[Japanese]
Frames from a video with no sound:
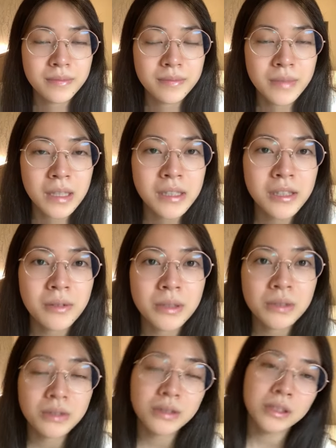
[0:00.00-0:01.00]
まあ明日は
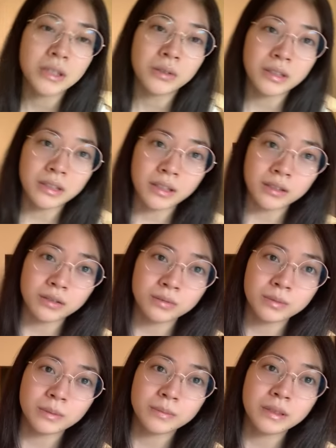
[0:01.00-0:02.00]
ゆっくり起きたいと思
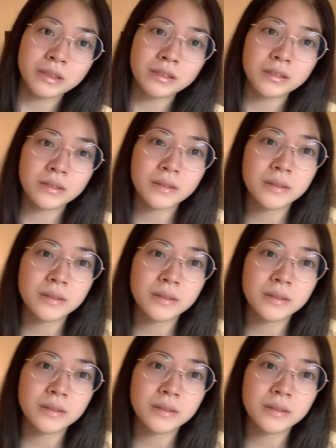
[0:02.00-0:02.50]
います